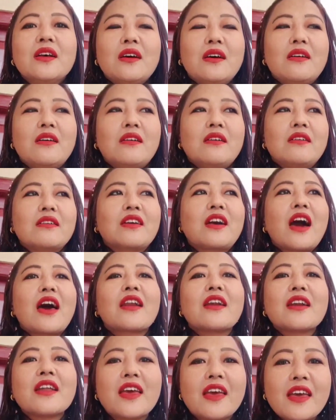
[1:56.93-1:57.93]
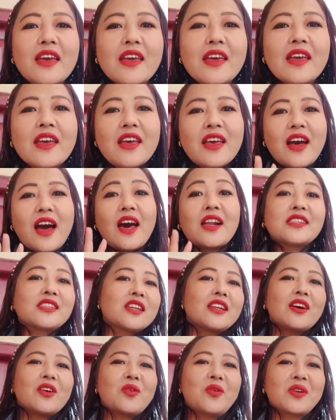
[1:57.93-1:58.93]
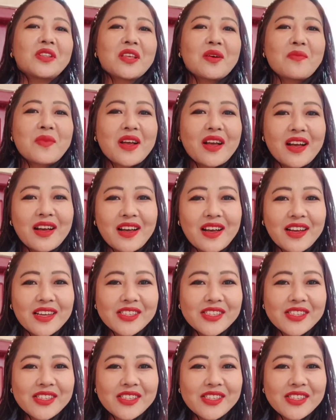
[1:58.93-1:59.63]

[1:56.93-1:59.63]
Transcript: आ, कारण है अर्चना गौतम का